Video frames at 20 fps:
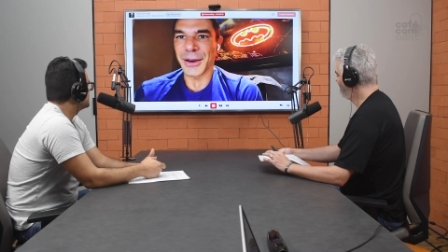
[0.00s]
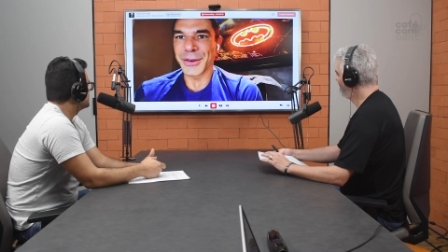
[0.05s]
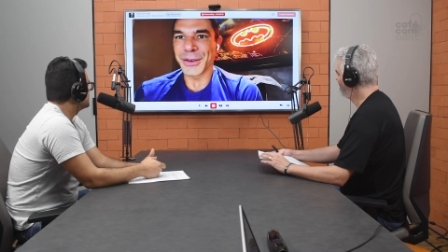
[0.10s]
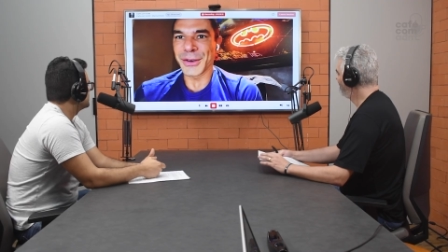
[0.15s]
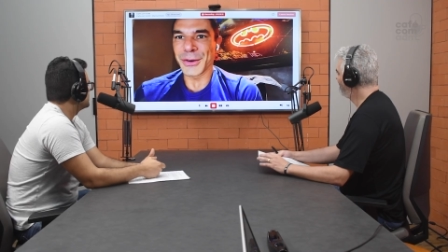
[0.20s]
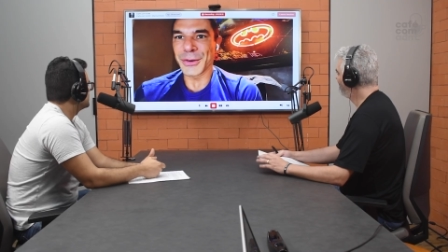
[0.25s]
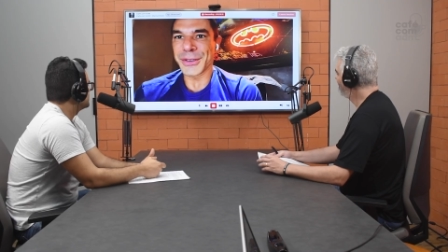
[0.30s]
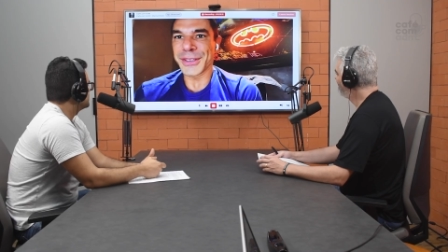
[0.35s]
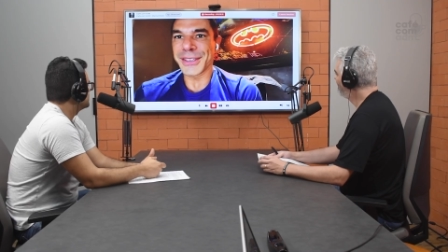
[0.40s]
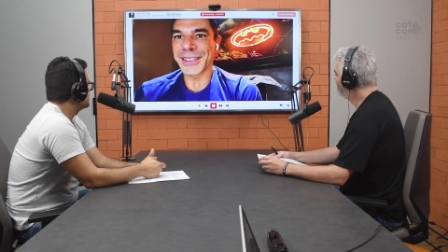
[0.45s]
E
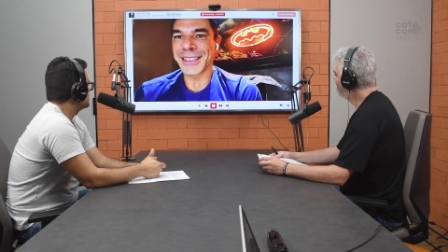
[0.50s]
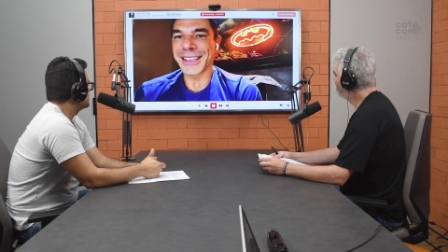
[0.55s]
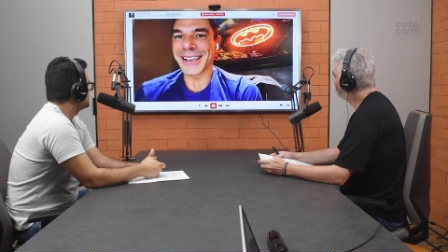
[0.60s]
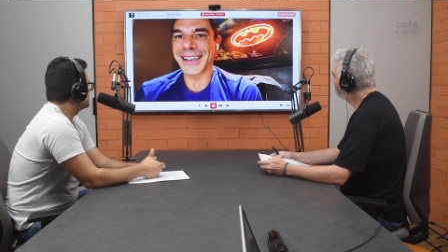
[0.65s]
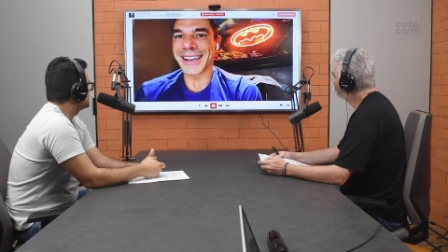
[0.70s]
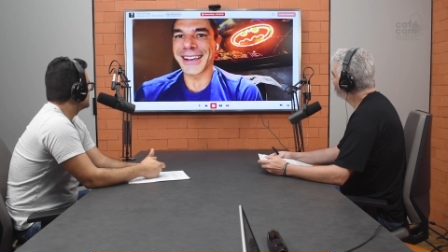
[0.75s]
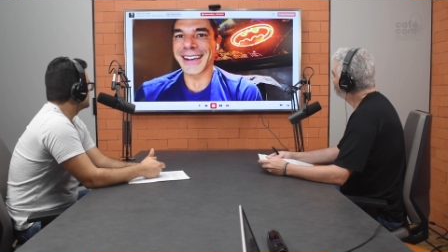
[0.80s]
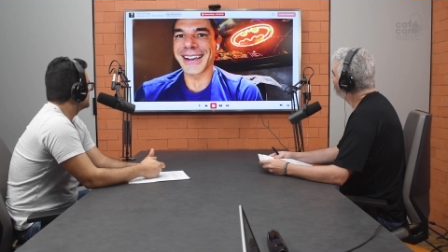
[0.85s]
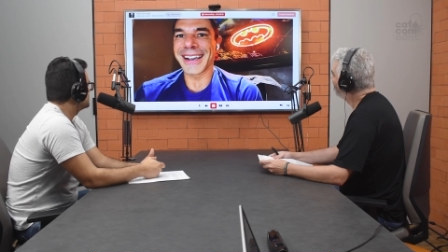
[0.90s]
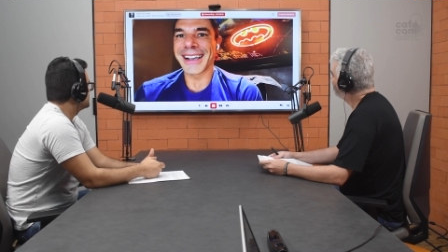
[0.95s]
eu
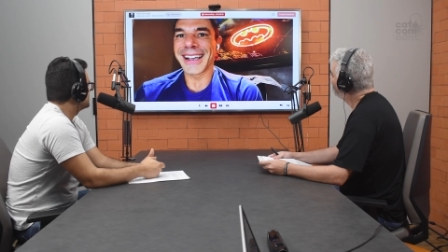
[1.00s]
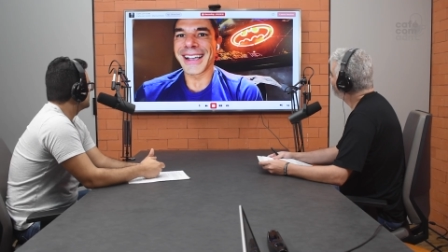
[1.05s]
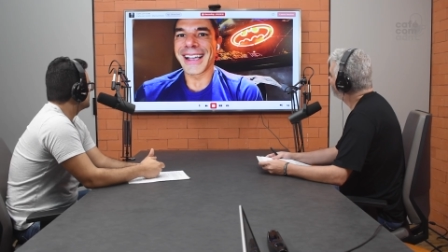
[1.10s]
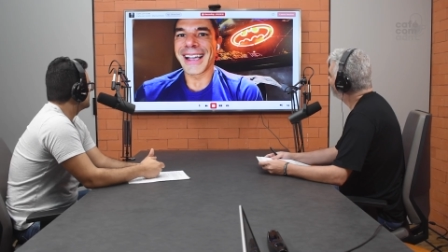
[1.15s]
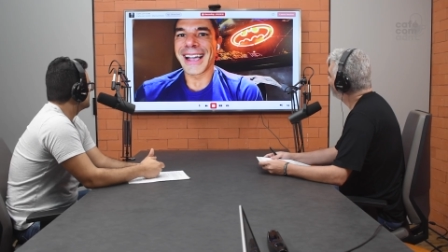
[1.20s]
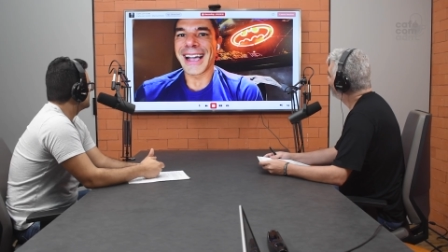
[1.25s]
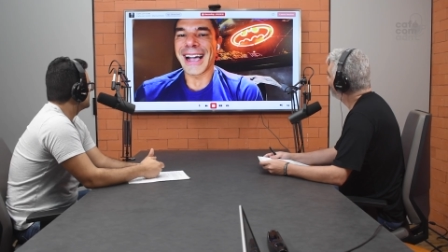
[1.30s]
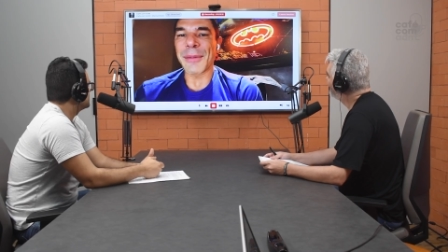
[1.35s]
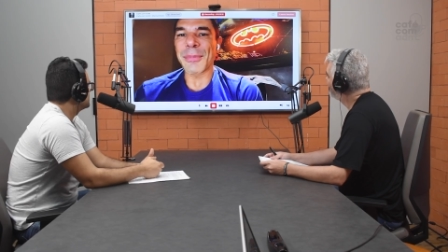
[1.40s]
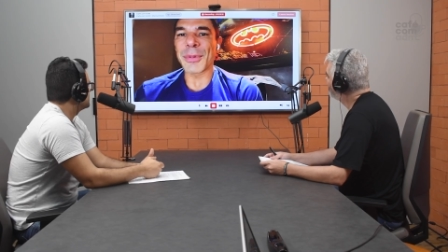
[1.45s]
tinha
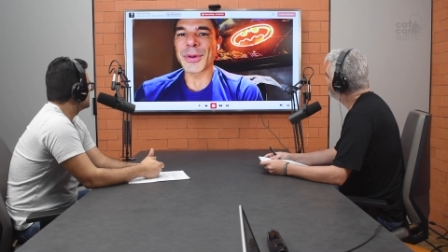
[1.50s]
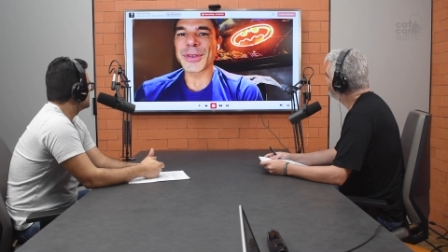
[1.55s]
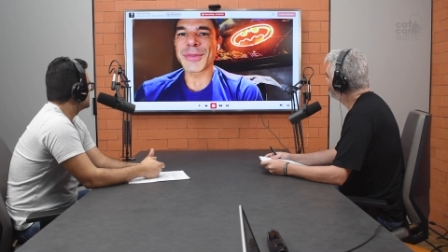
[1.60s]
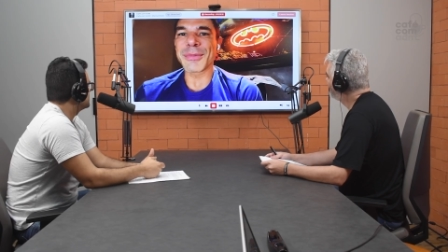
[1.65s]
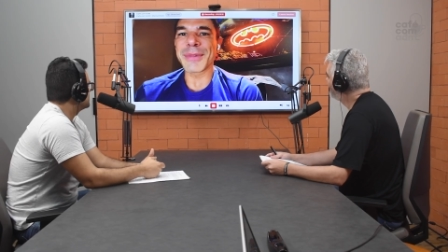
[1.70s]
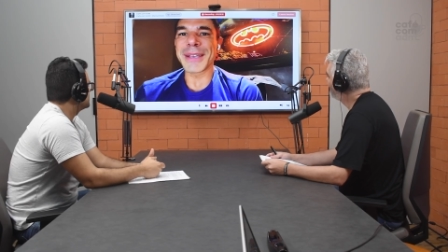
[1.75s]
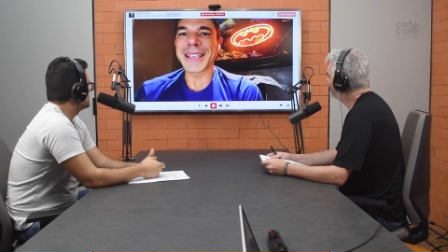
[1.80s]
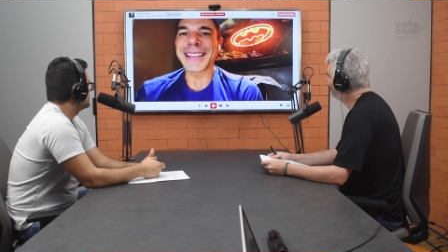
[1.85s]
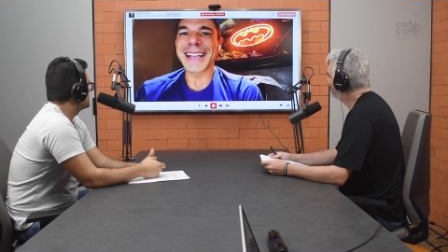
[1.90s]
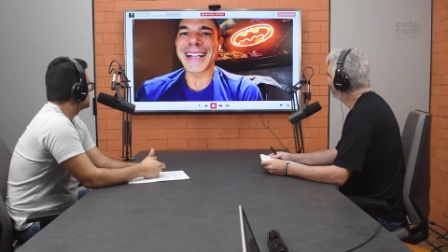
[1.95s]
a
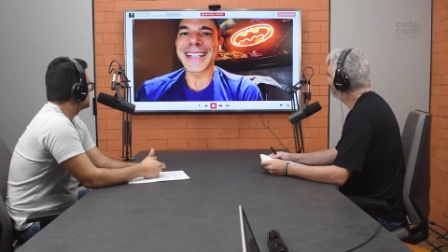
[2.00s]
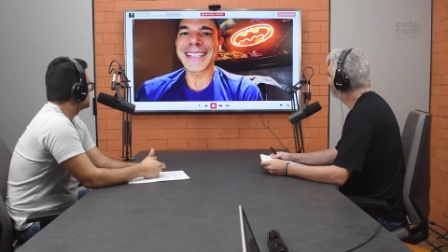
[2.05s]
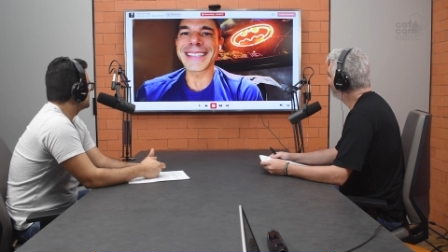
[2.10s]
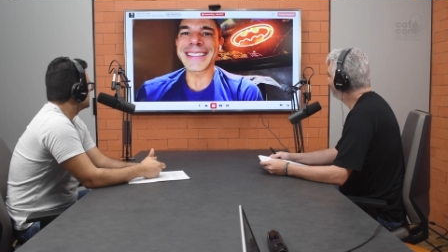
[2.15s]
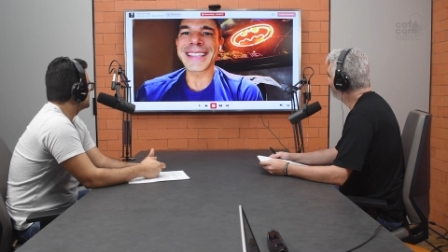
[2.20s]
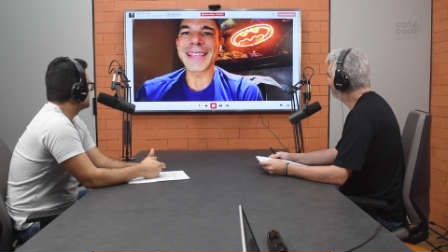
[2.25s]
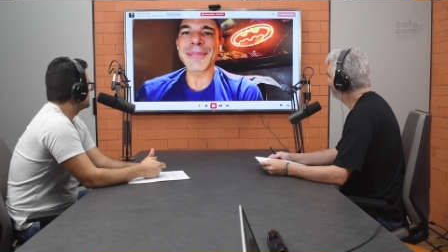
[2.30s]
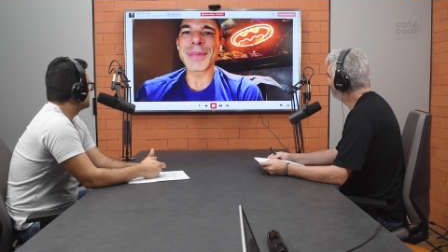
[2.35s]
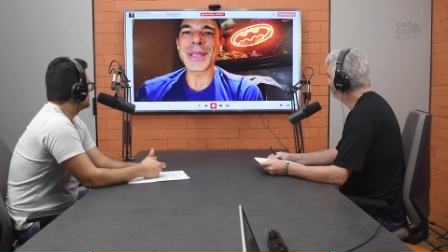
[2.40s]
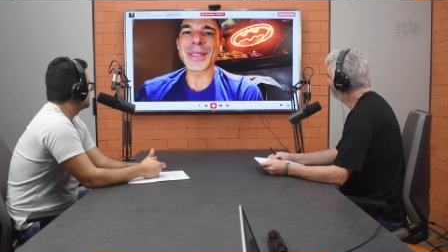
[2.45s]
possibilidade de
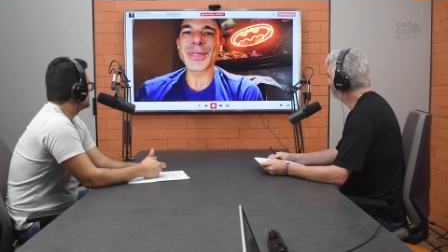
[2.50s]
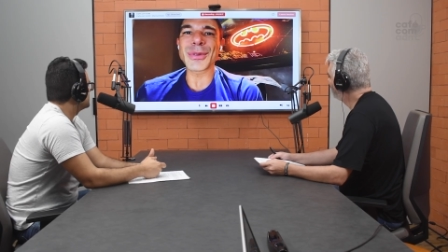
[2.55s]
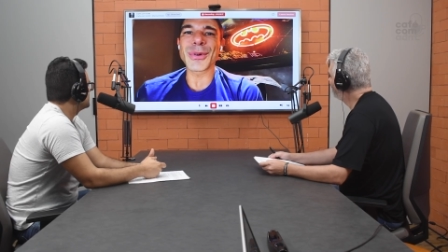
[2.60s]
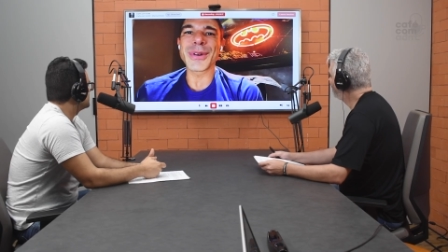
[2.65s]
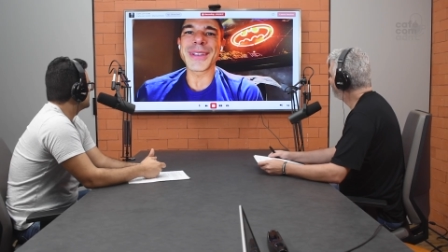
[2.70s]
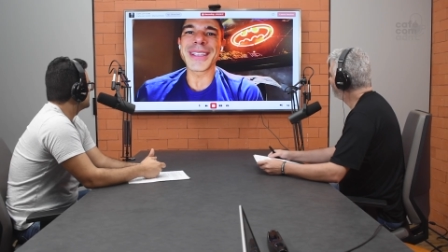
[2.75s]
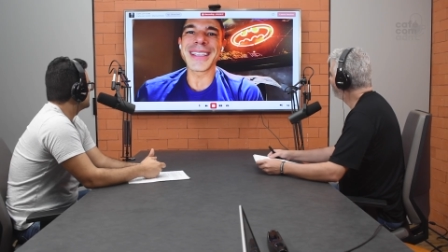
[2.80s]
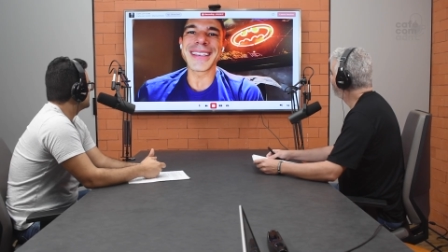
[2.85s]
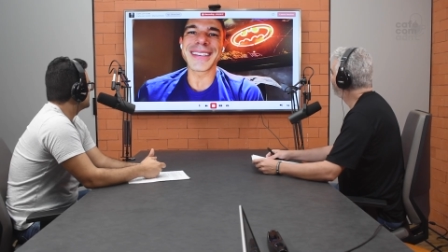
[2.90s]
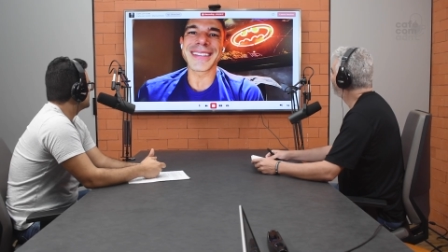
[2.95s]
ter
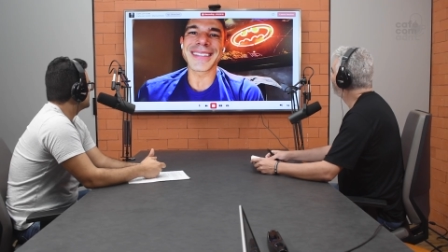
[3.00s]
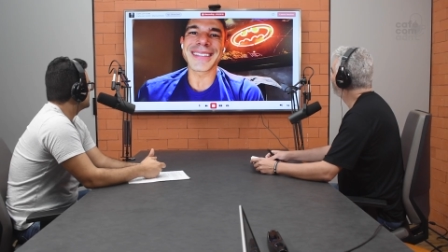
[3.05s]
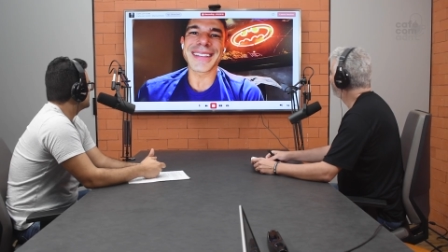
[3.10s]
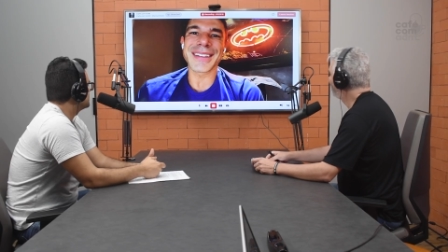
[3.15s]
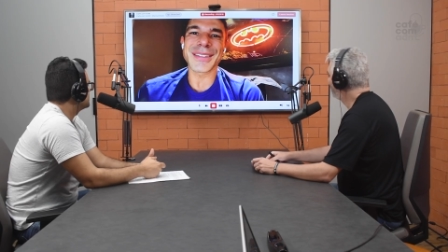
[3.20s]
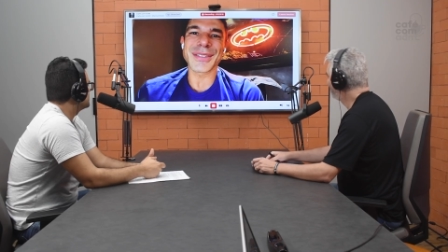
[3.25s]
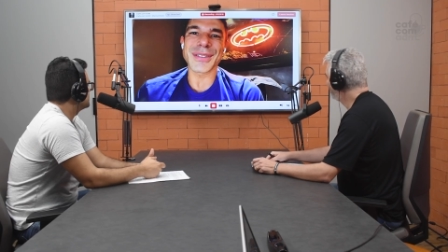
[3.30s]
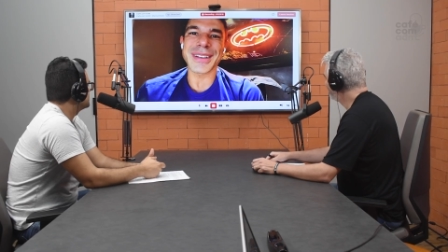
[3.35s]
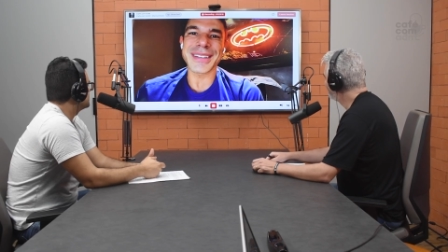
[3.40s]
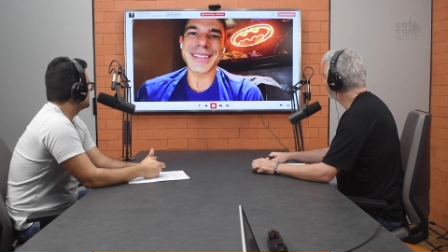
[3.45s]
mentorias
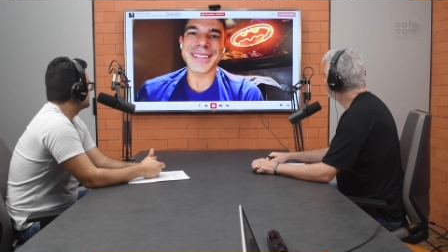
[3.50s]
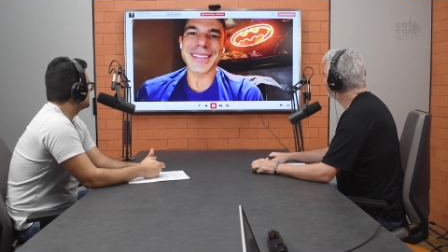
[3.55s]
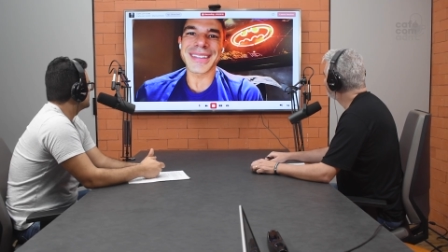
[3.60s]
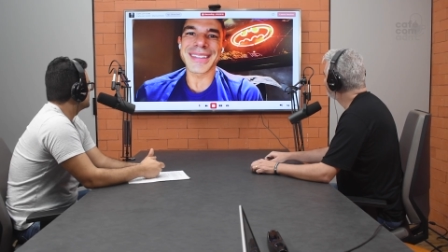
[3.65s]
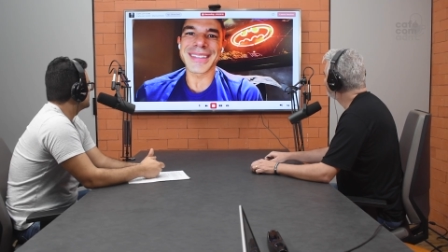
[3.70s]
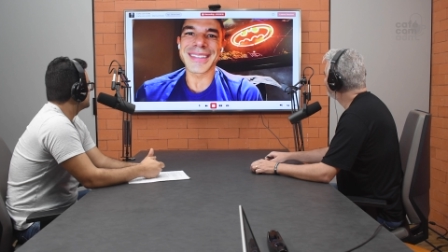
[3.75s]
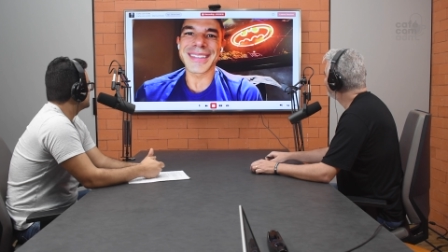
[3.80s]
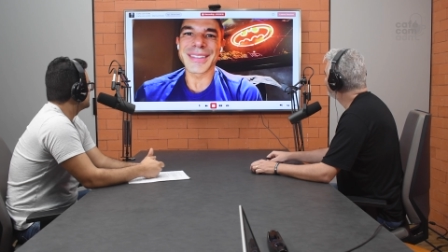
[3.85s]
nas nossas,